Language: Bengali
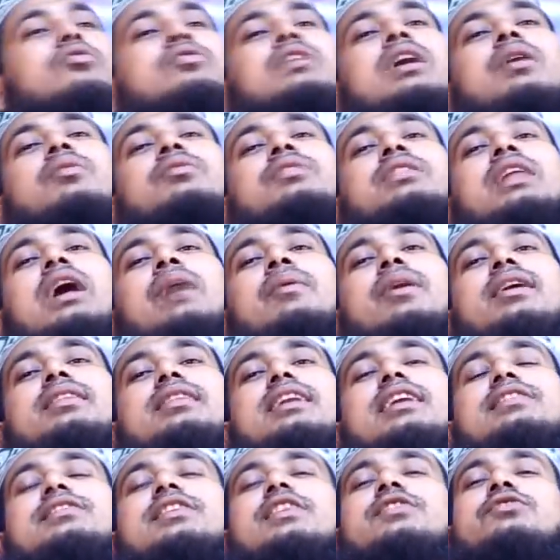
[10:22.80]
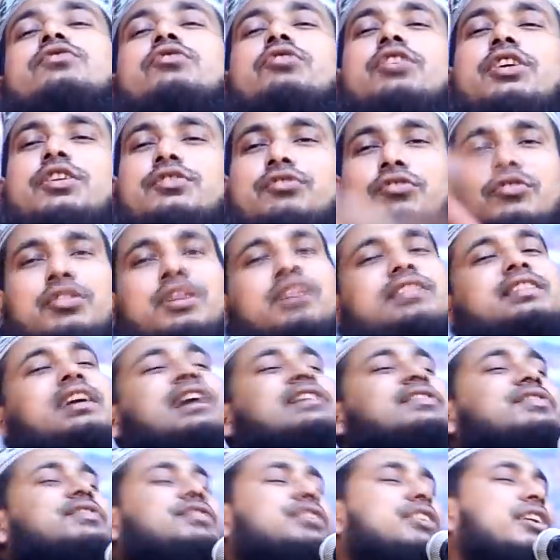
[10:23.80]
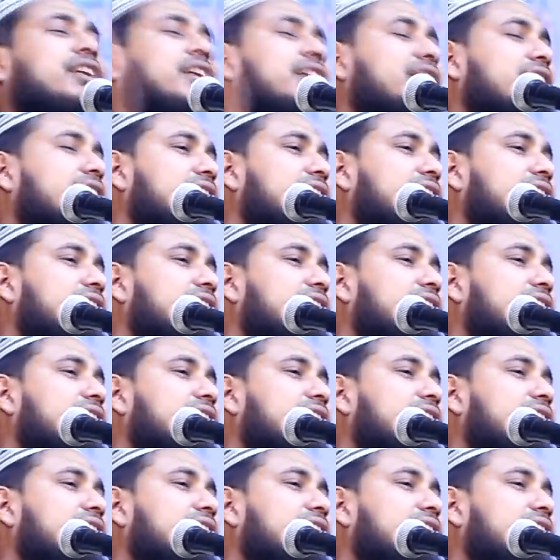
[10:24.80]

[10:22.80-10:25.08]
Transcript: কোথাও দাওয়াত আছে জোরে জোরে যাচ্ছে